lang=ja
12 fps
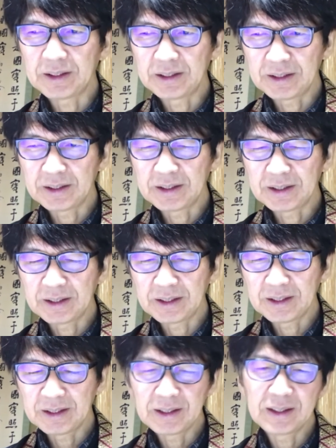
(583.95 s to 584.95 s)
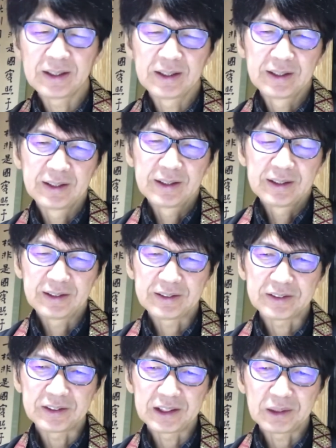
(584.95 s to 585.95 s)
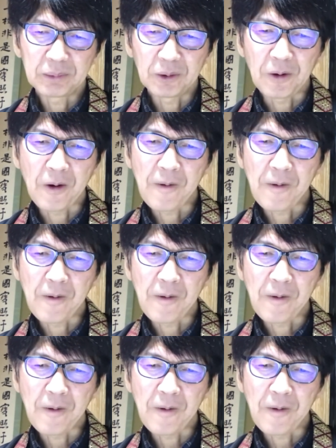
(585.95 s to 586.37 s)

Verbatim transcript: えー、それでも